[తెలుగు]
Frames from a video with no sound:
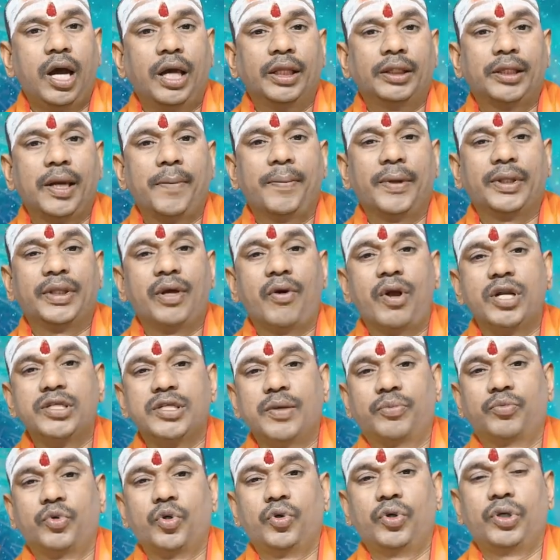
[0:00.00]
అందుకే పెద్దవాళ్ళు
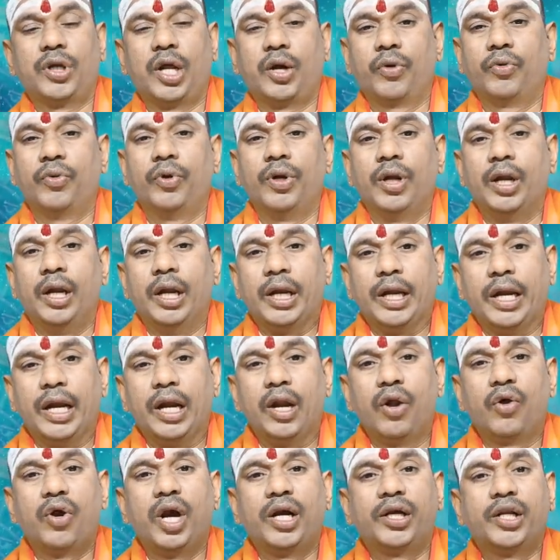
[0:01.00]
చెప్తూ ఉంటారు
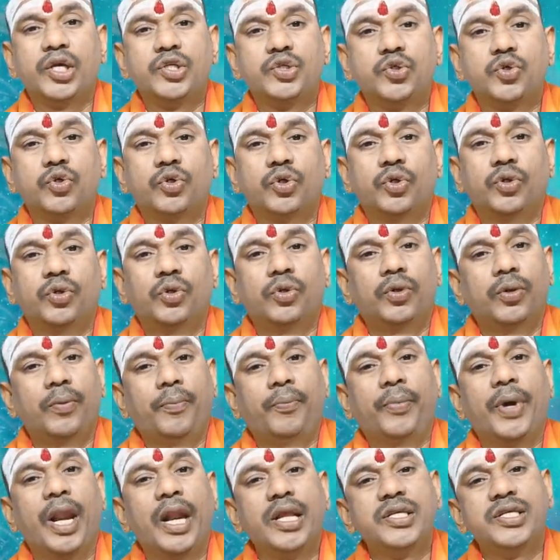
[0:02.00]
ఇల్లు కట్టి చూడు
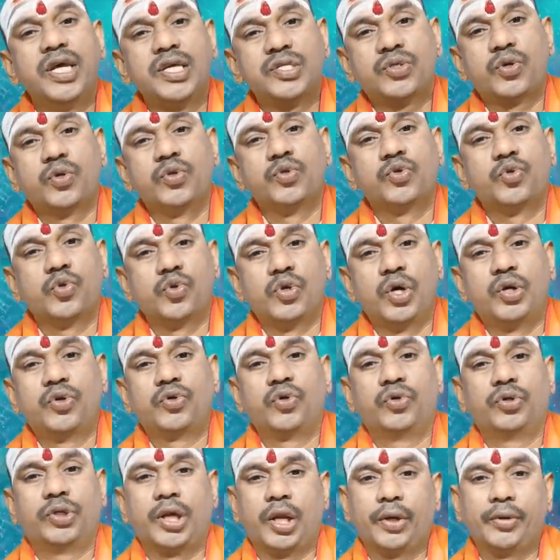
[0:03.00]
పెళ్లి చేసుకొని చూడు
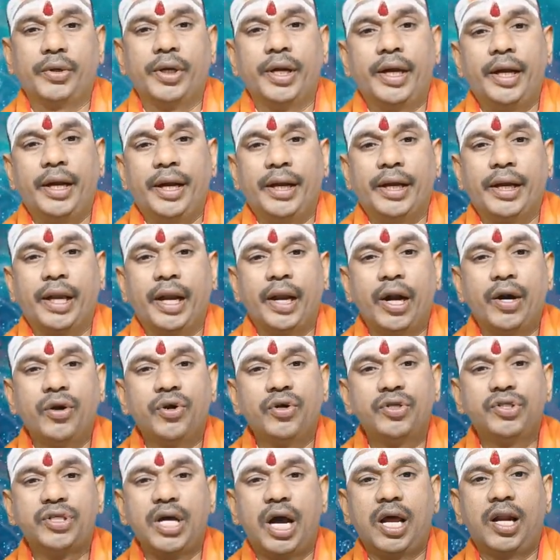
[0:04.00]
అంటూ ఉంటారు ఈ
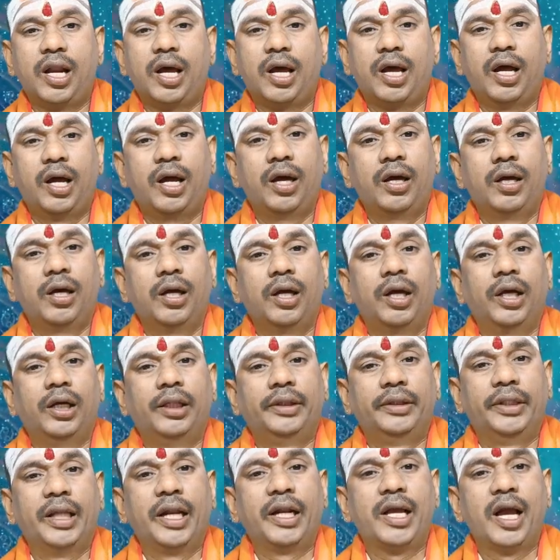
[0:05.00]
రెండు చాలా
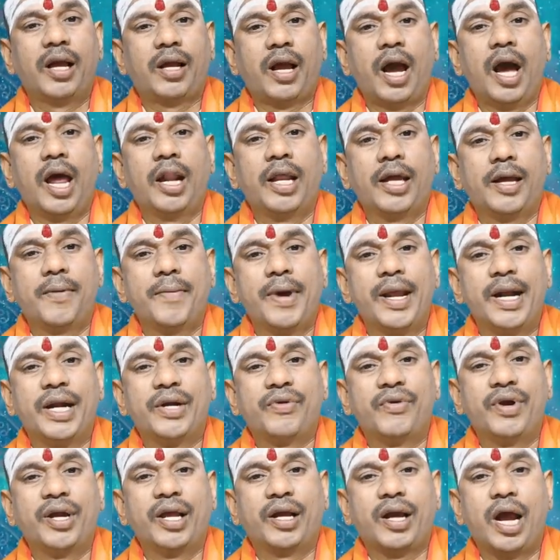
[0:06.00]

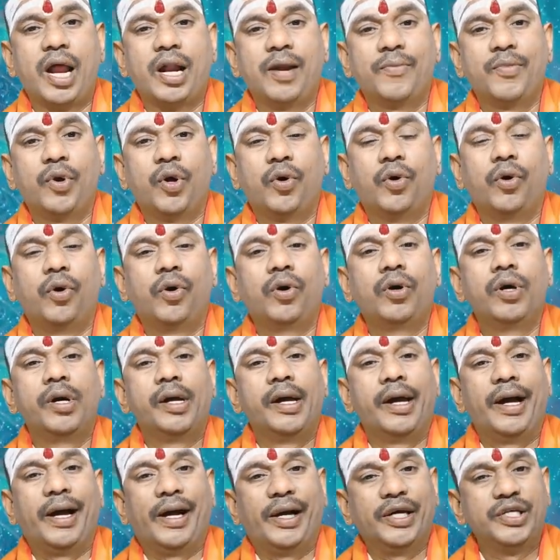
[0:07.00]
దీర్ఘకాలికమైనటువంటి కాలంలో
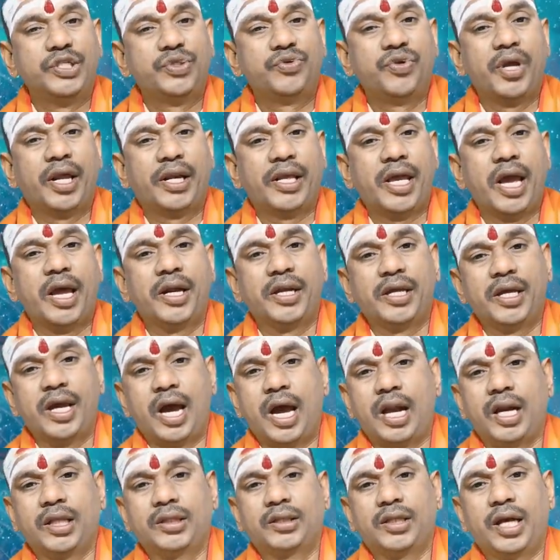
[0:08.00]
ఐశ్వర్యాన్ని
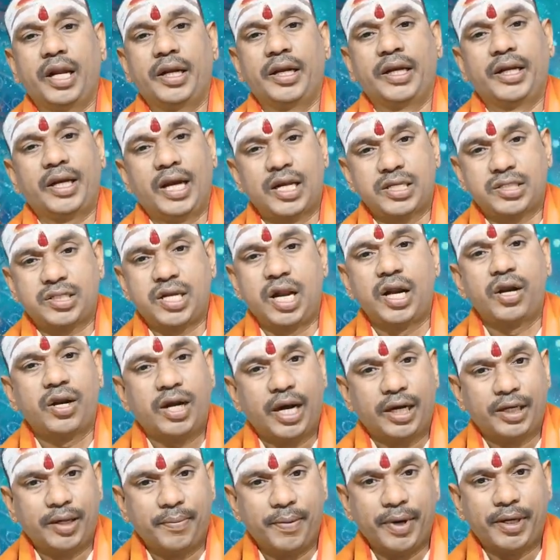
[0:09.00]
ఆనందాన్ని కష్టాలను
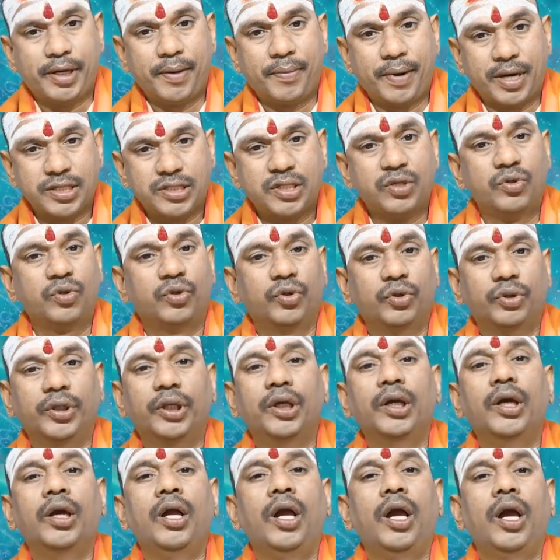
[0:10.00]
కట్టిపెట్టే పరిస్థితి
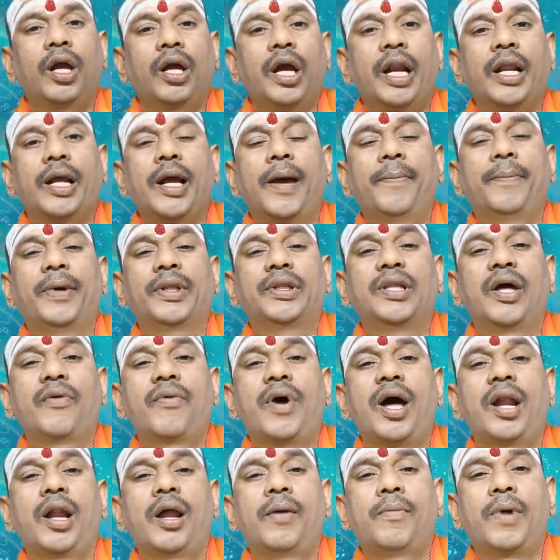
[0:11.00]
ఉంటుంది కనుక
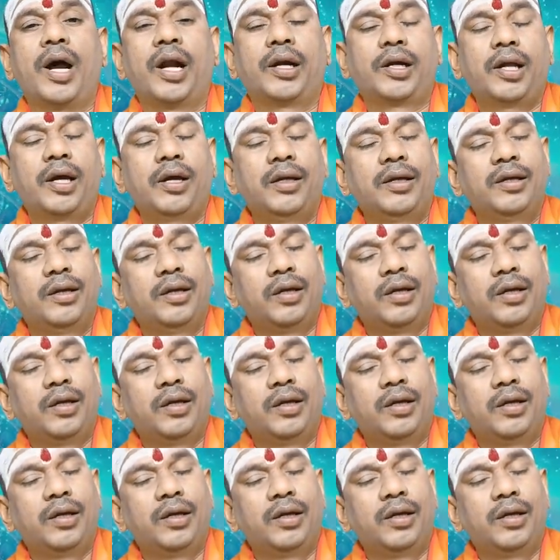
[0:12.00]
పెద్దవాళ్ళ మాట